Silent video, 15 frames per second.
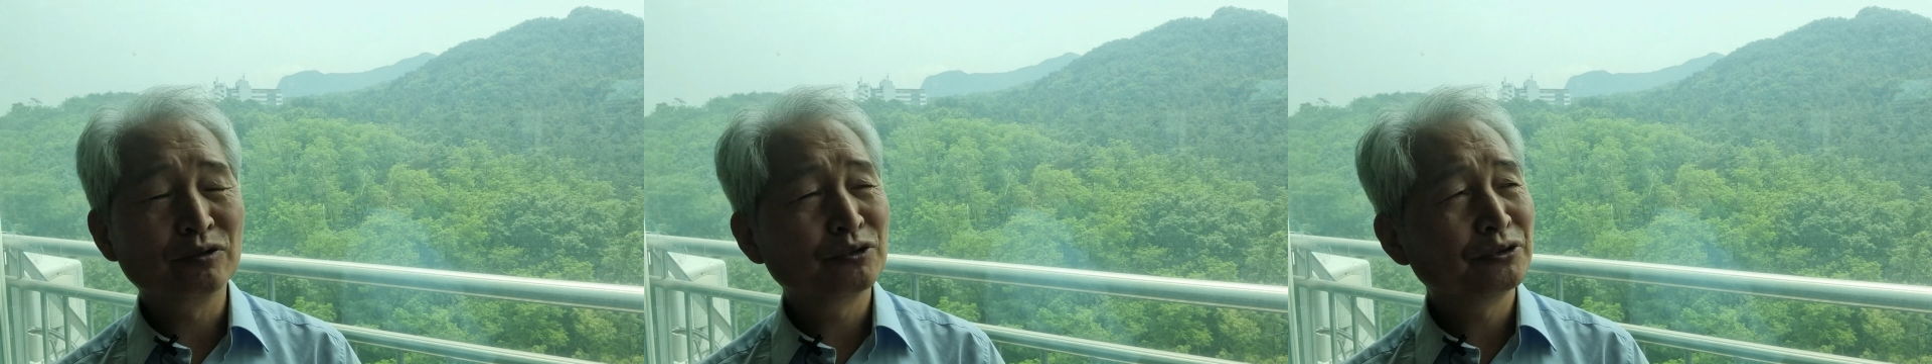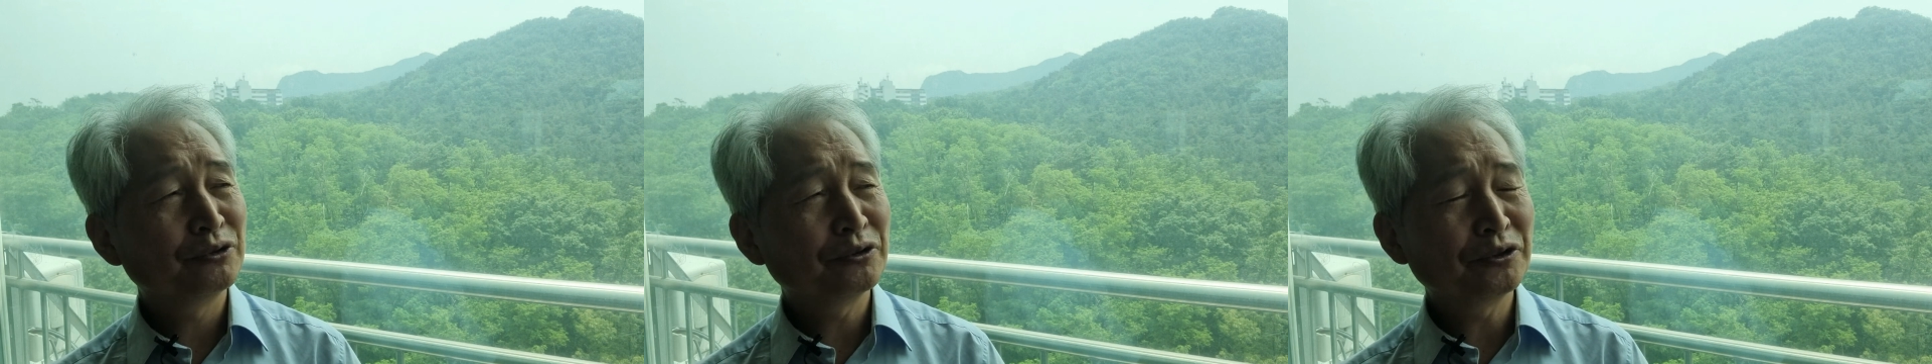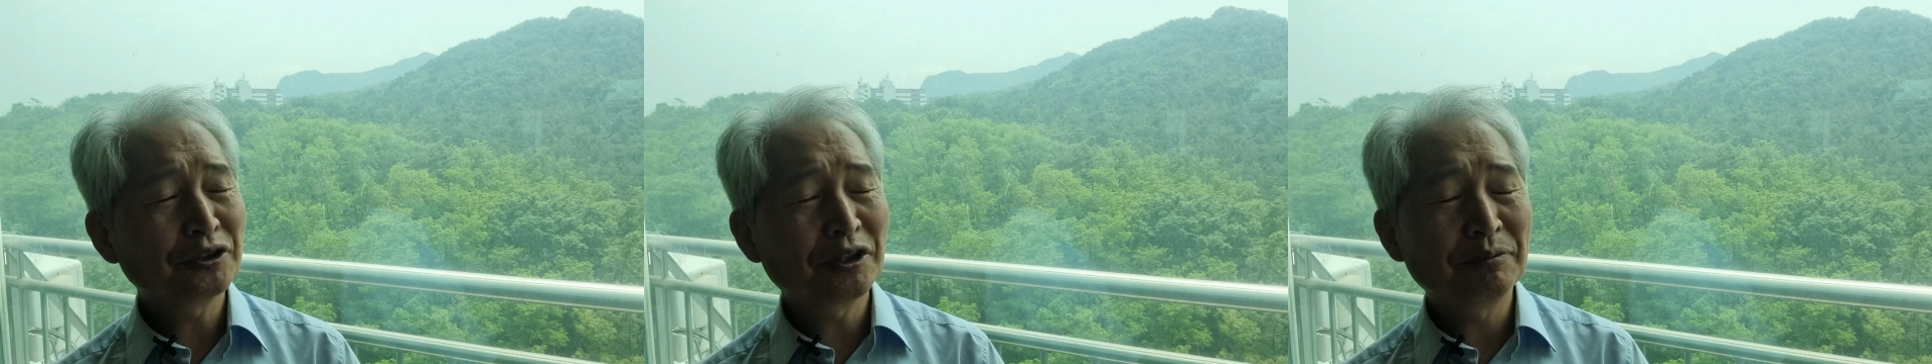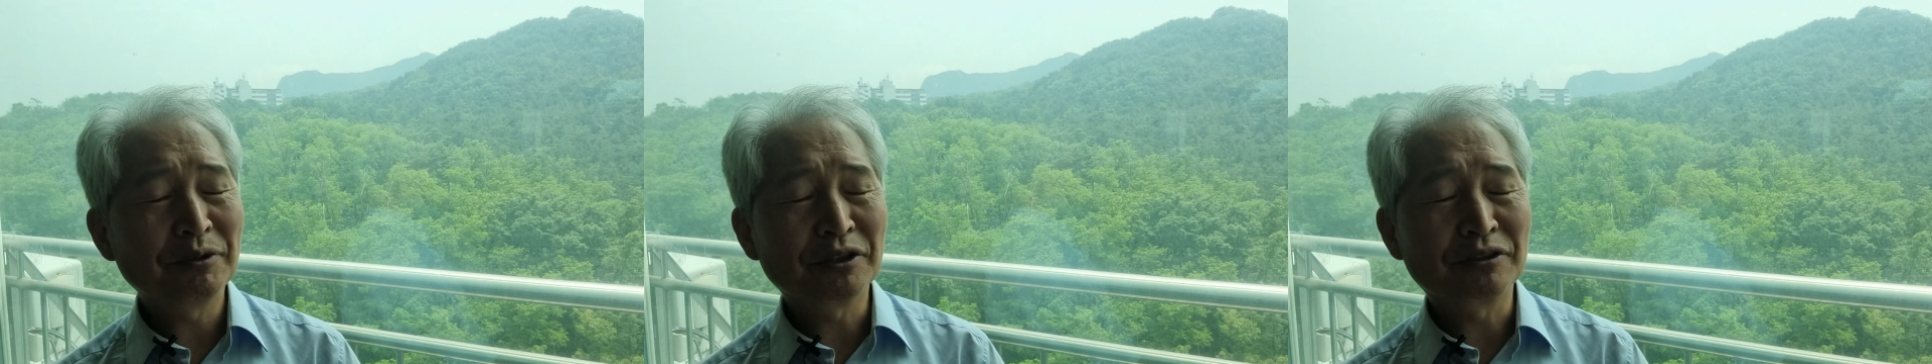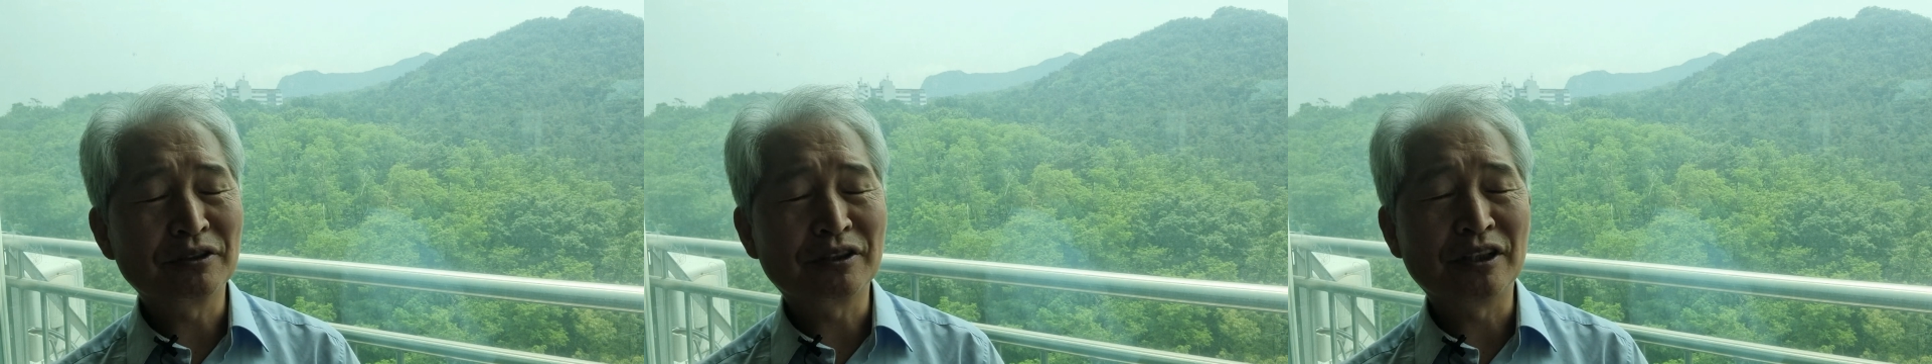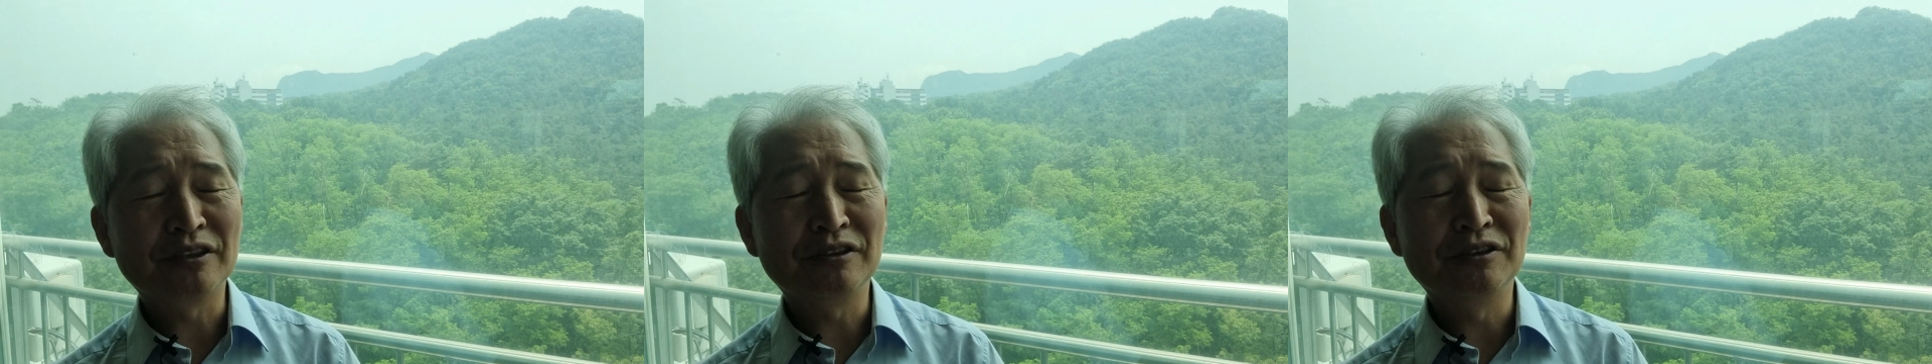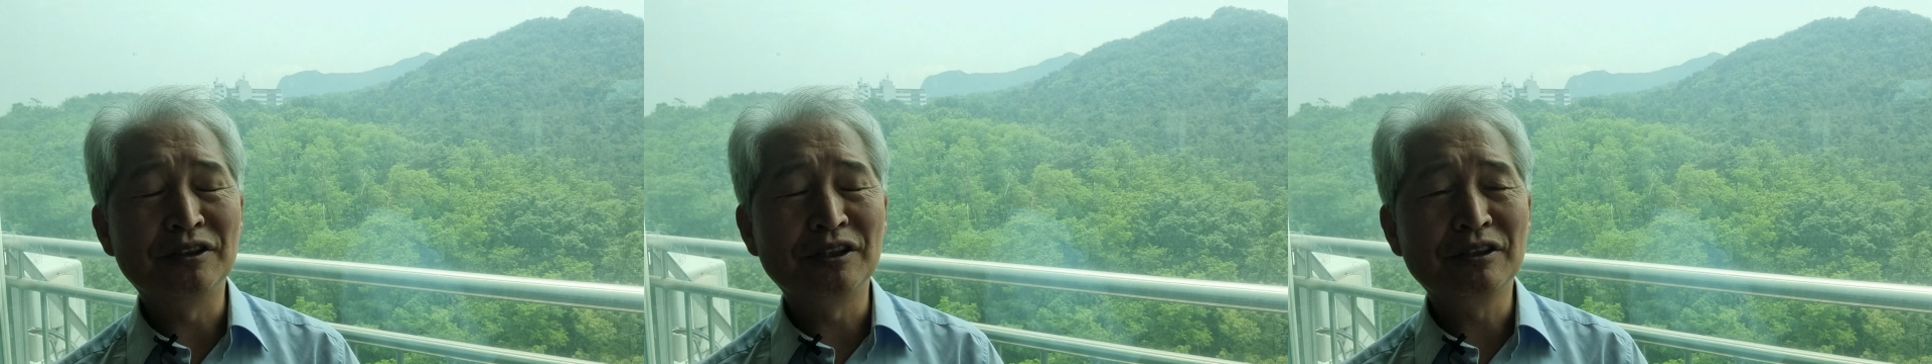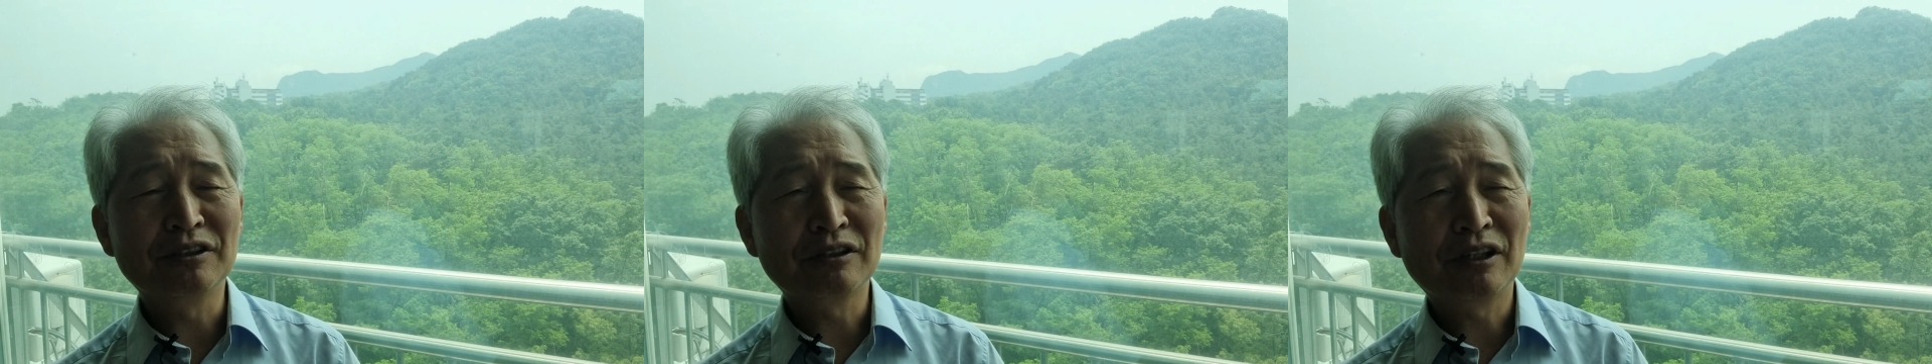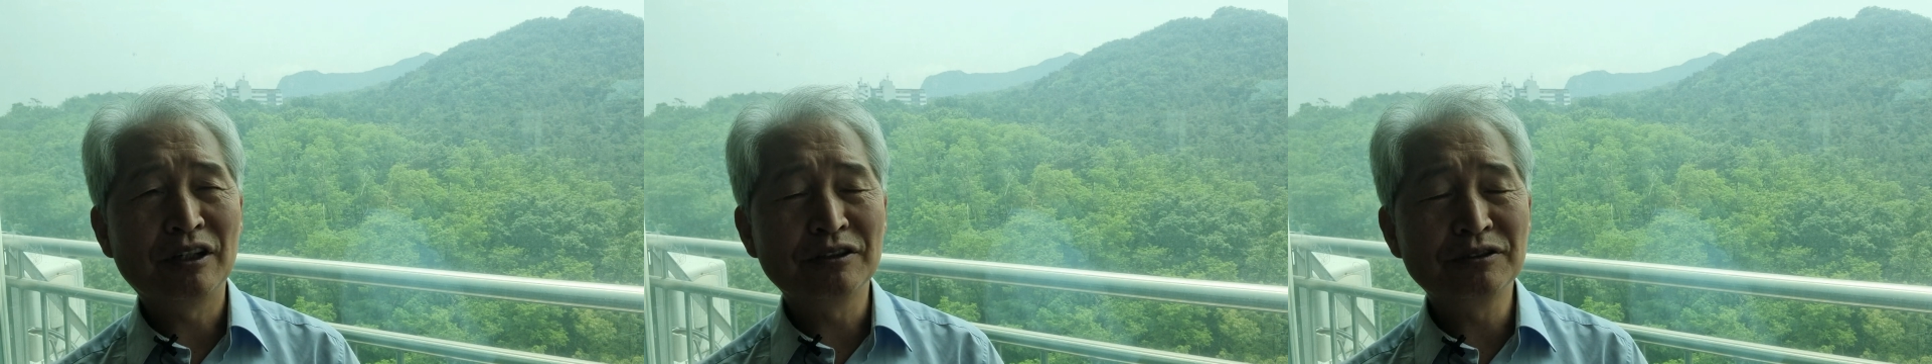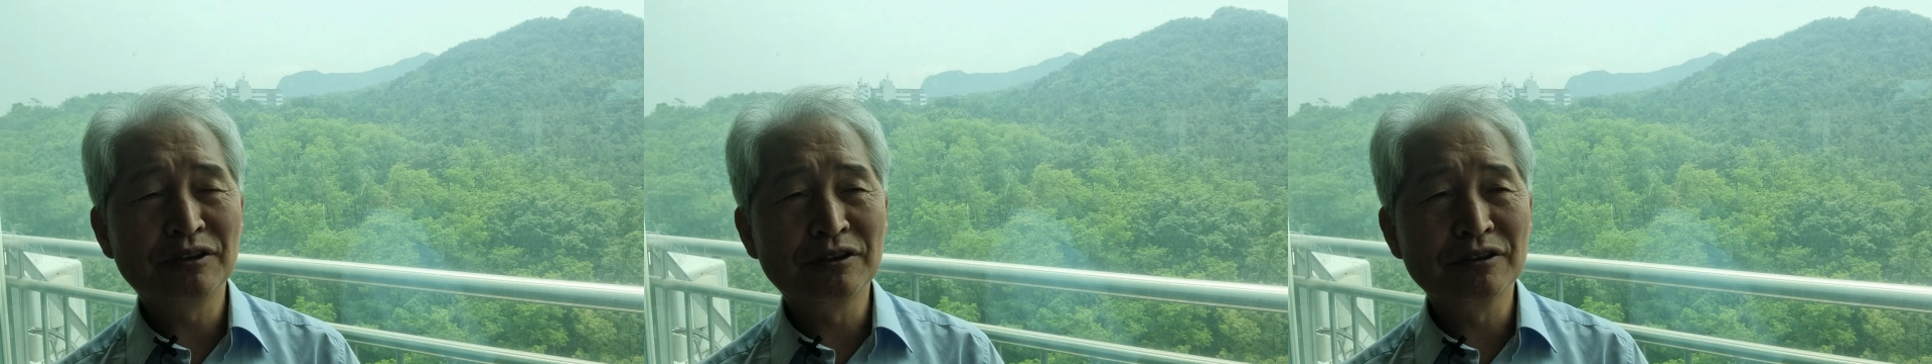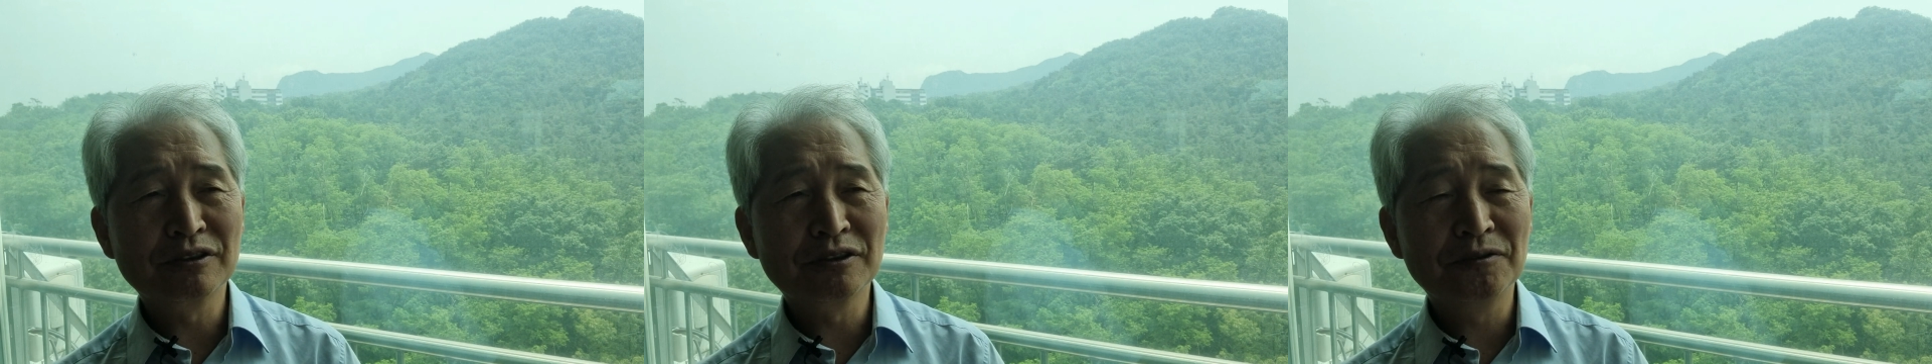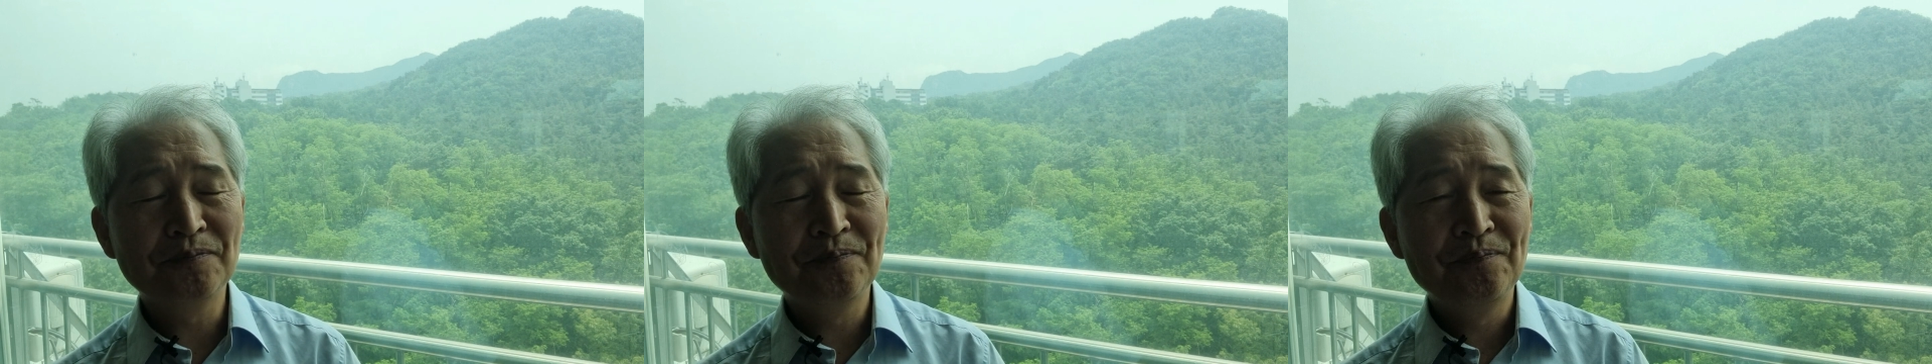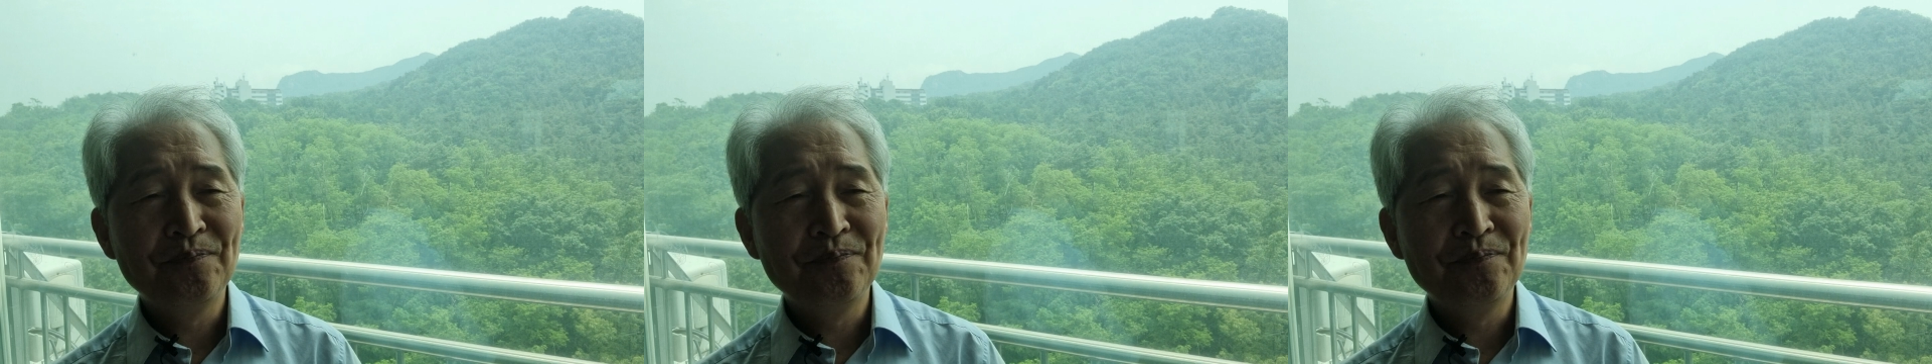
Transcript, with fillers: 수요 예배였던 것 같은데 가서 그